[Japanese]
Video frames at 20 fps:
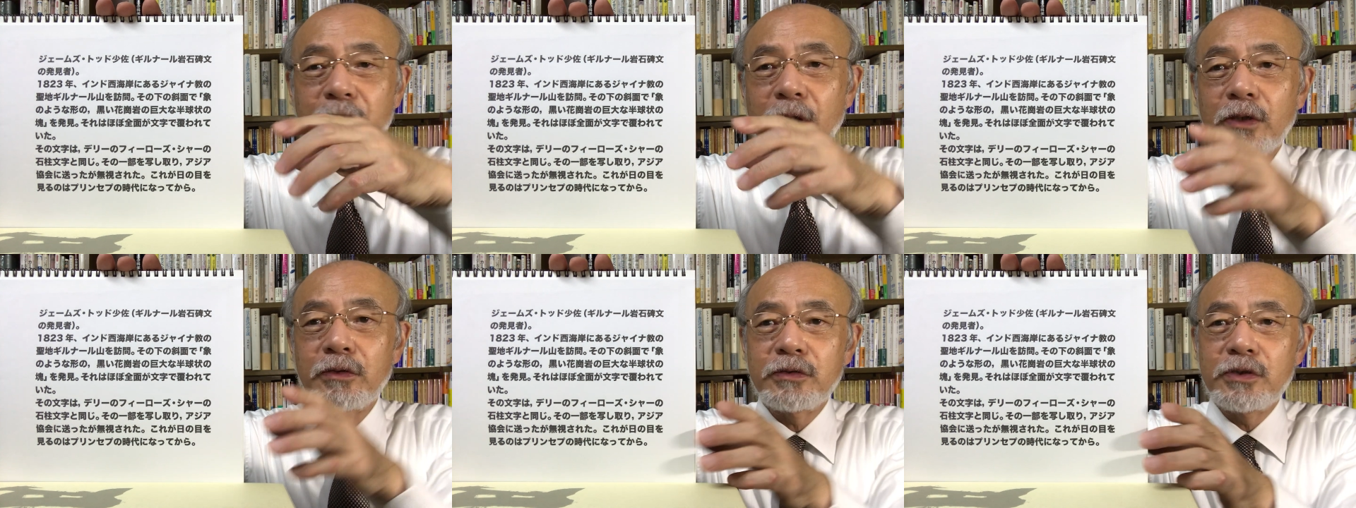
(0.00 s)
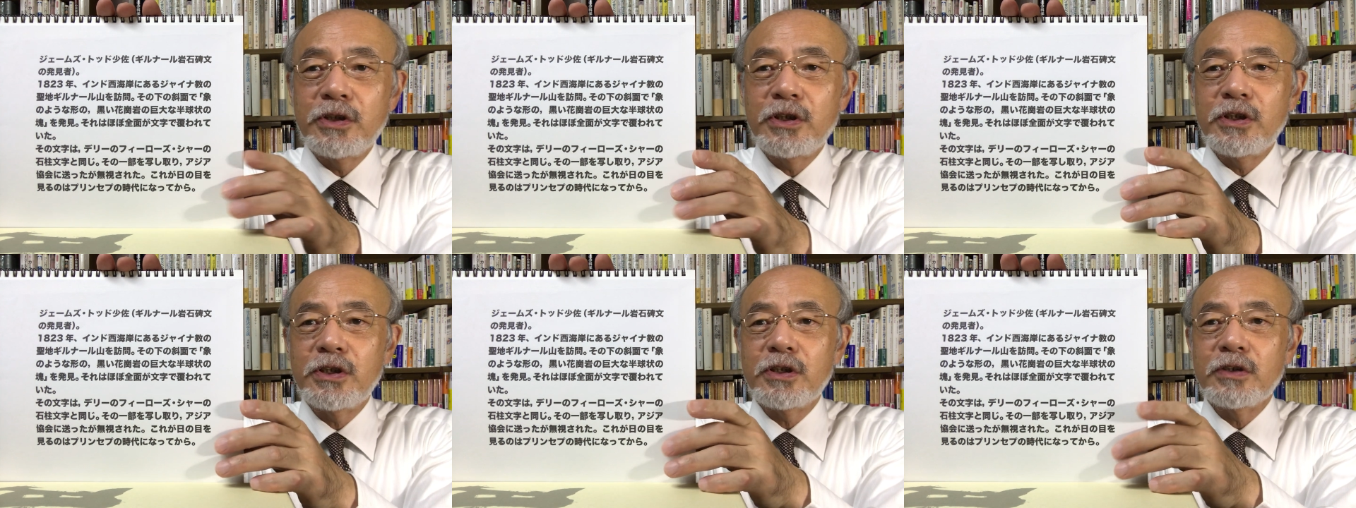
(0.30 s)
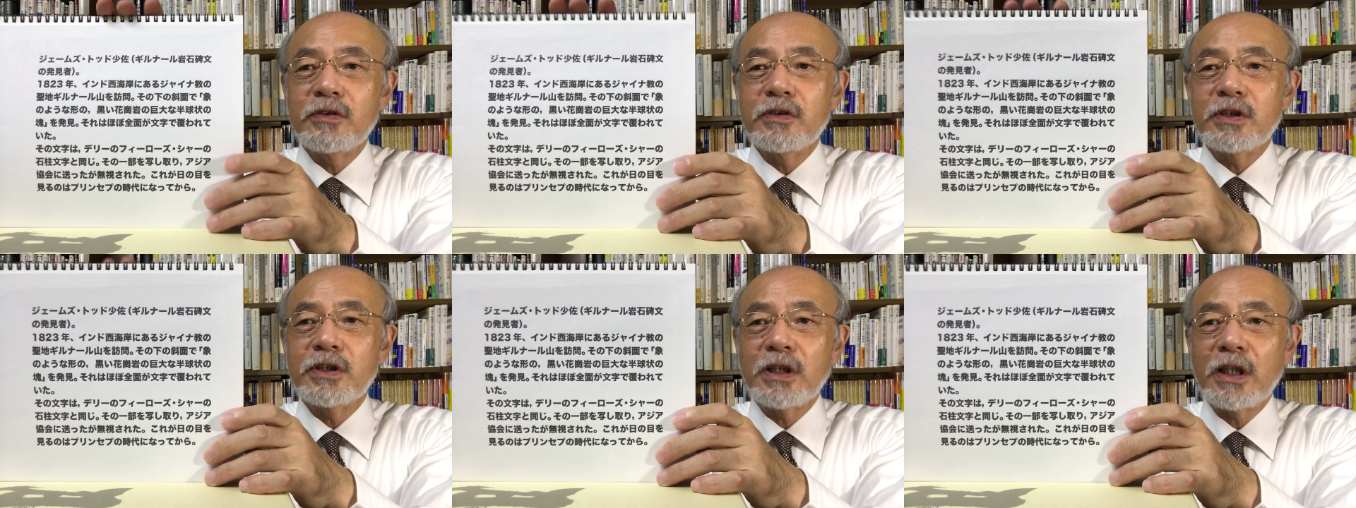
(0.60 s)
ぴゃくに
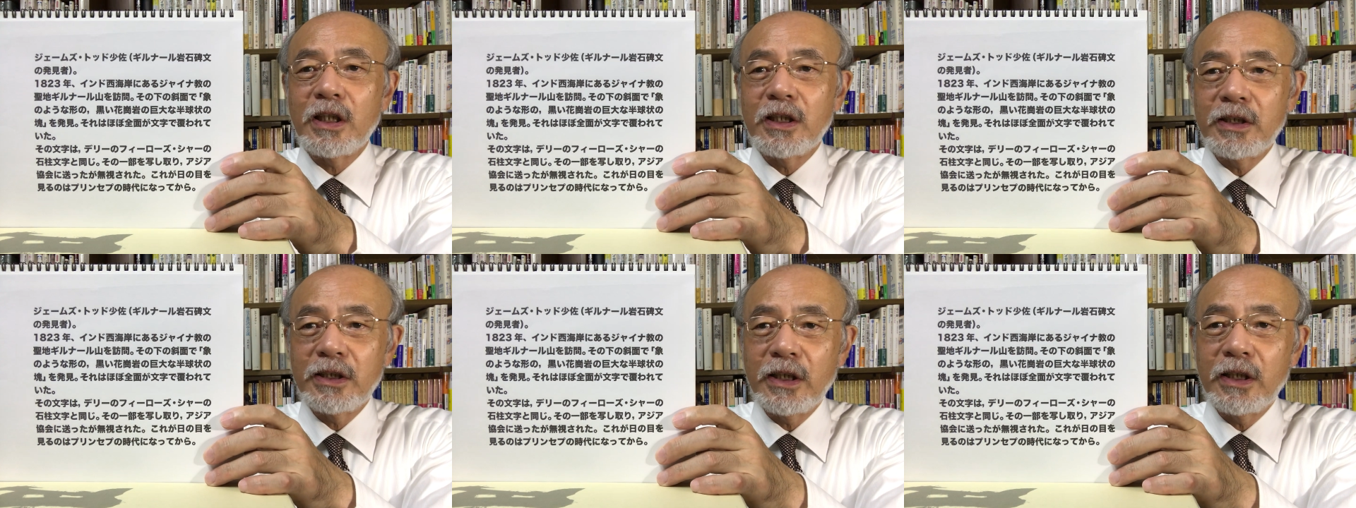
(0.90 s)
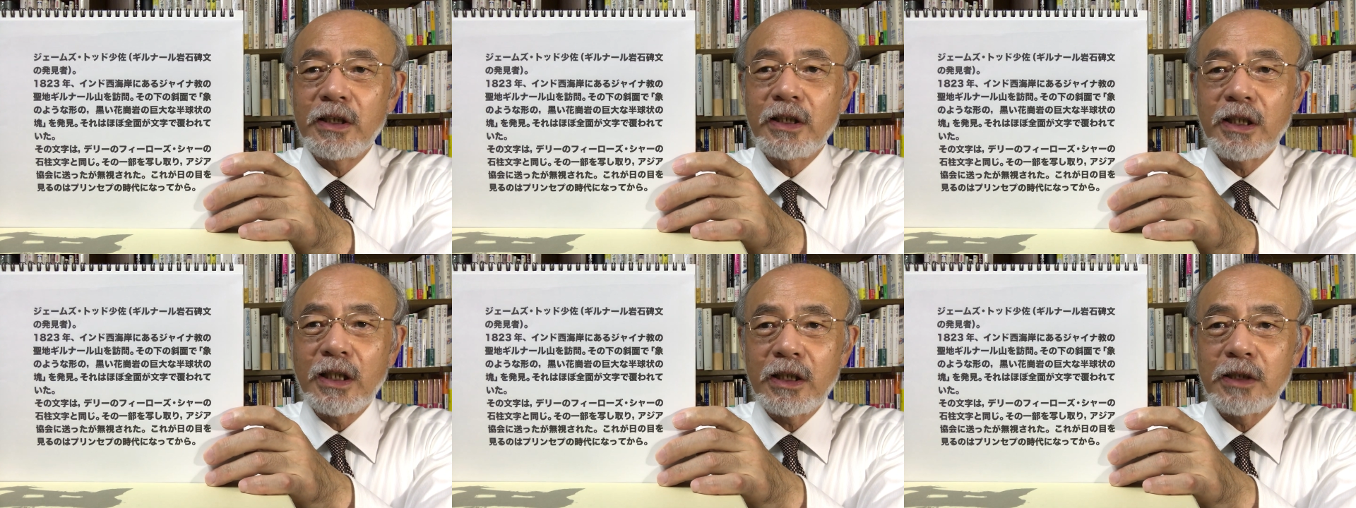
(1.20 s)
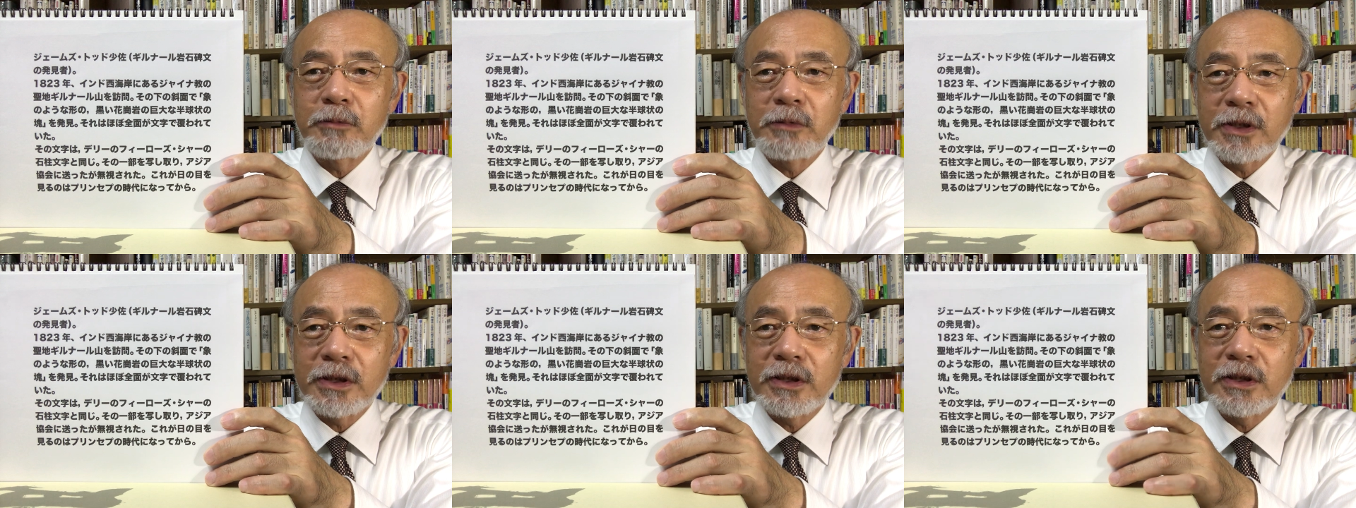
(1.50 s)
じゅうさんねんであ
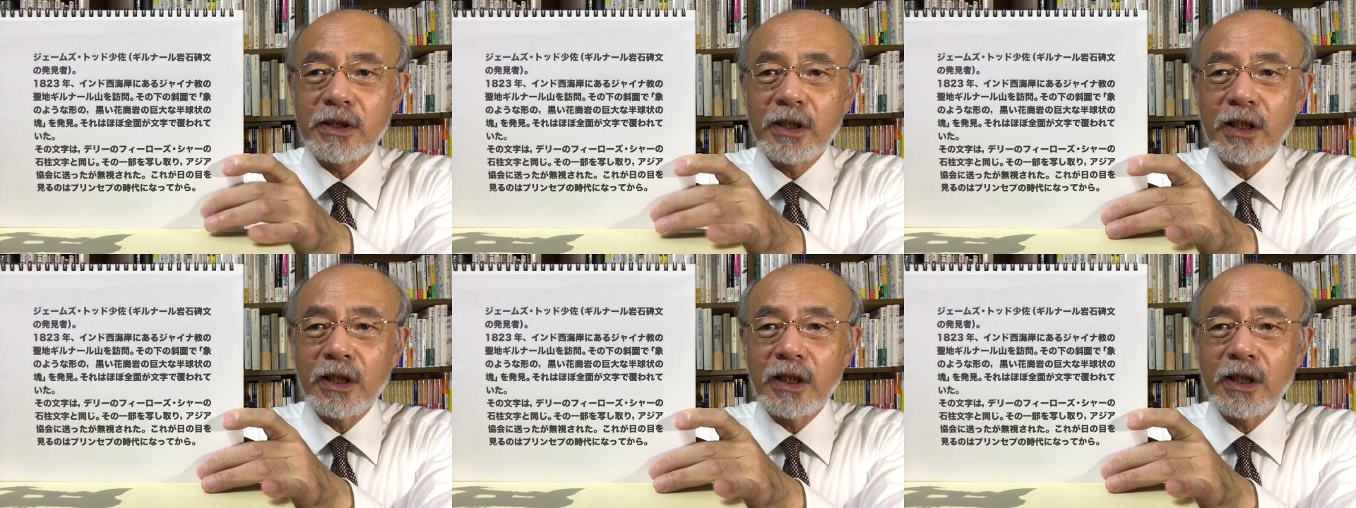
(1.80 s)
ります。